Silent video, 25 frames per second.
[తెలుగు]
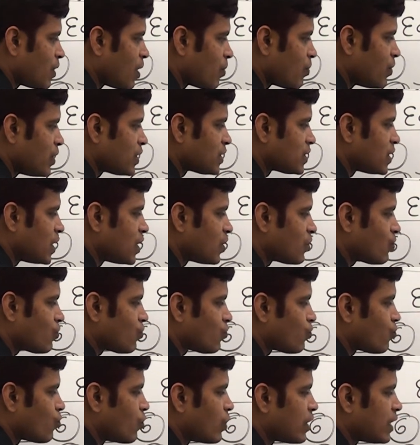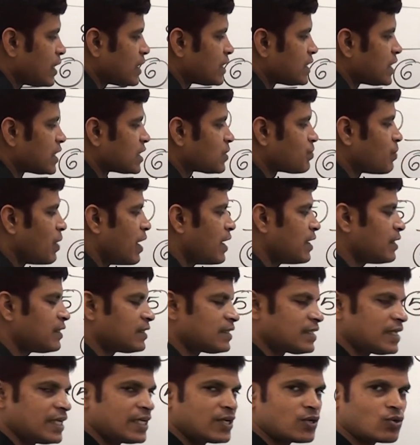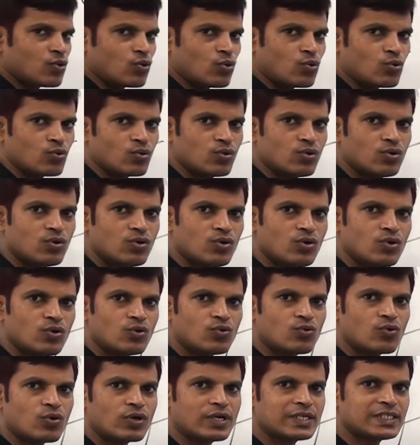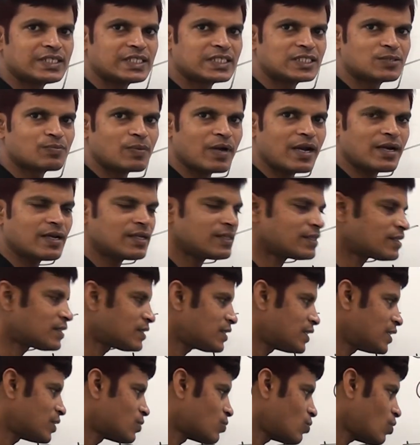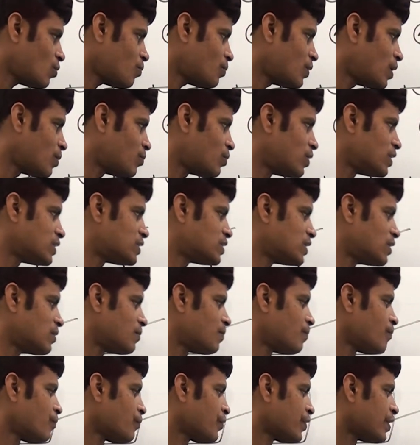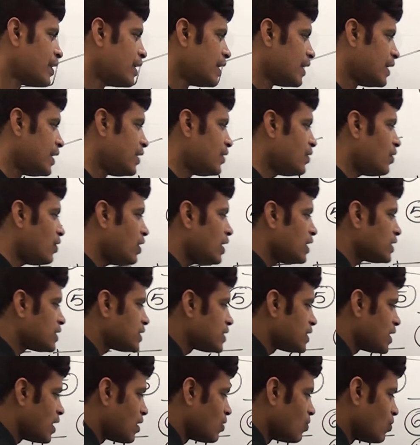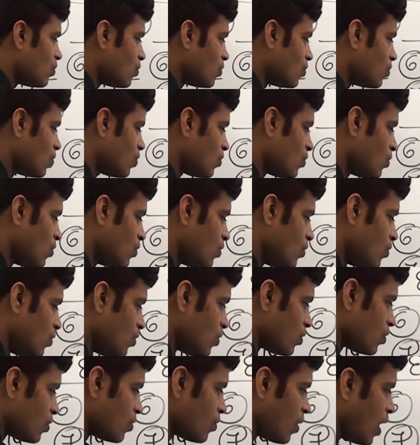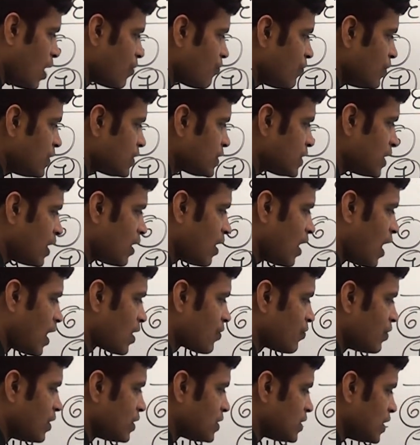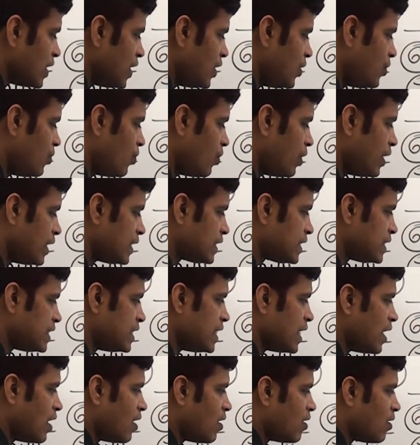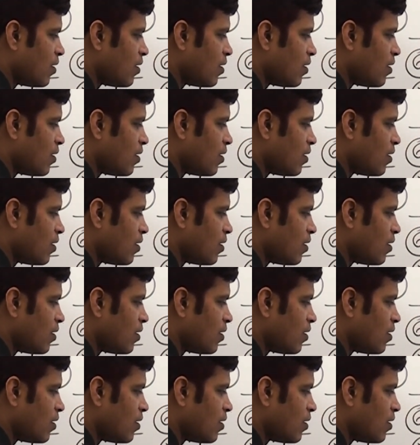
పాపులేషన్ ట్వంటీ సిక్స్ పాయింట్ త్రీ క్రోర్ ట్వంటీ సిక్స్ పాయింట్ త్రీ క్రోర్ పాపులేషన్ ఇండోనేషియాలో అఫీషియల్ లాంగ్వేజ్ ఇండోనేషియా